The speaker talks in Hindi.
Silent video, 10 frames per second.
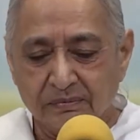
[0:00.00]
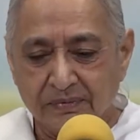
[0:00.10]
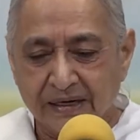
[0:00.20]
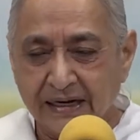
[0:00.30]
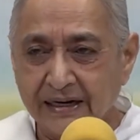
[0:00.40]

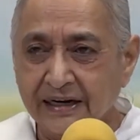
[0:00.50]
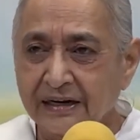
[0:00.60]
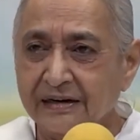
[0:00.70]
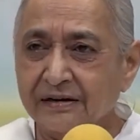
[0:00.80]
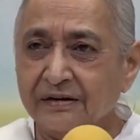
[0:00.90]
मेरे
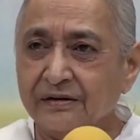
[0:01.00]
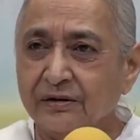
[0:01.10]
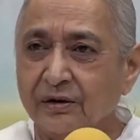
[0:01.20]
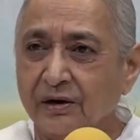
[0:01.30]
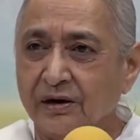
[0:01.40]

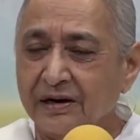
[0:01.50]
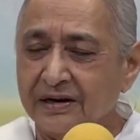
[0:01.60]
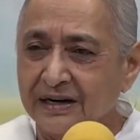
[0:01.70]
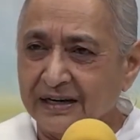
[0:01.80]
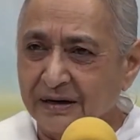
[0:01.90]

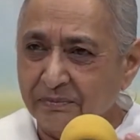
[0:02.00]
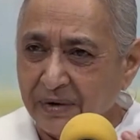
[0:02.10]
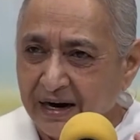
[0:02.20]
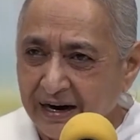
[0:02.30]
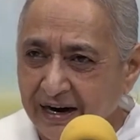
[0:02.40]
ऑर्डर के
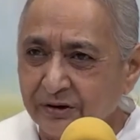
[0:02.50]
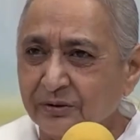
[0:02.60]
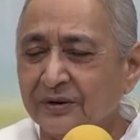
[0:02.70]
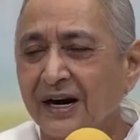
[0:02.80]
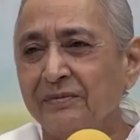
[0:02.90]
बाहर
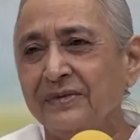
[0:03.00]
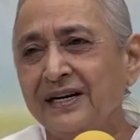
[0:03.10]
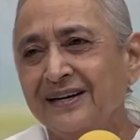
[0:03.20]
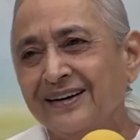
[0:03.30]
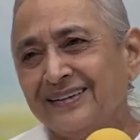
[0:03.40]
तो काम
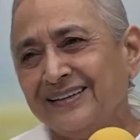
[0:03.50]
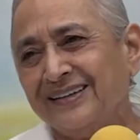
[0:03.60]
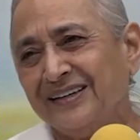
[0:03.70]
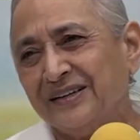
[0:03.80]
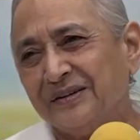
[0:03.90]
नहीं
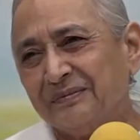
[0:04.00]
करती है